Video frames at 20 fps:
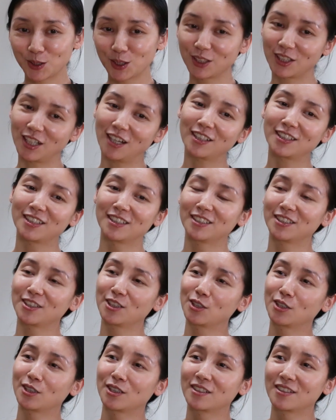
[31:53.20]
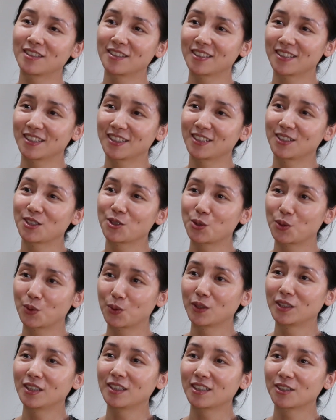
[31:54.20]
那他肯定是
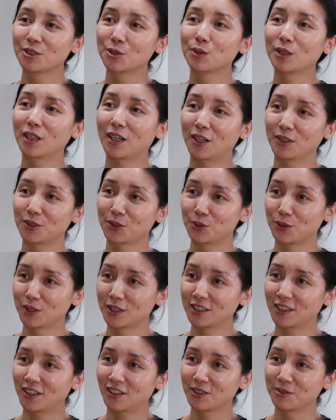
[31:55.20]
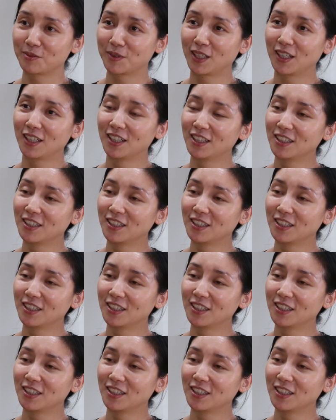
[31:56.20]
国内是最好的学校了吗？